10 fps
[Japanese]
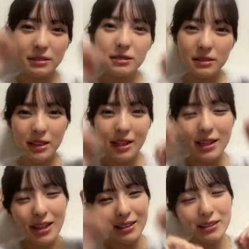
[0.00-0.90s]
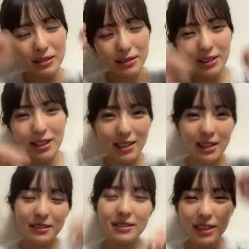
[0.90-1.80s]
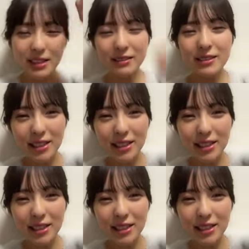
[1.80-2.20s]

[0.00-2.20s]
うにゃにゃうにゃにゃうにゃうにゃよ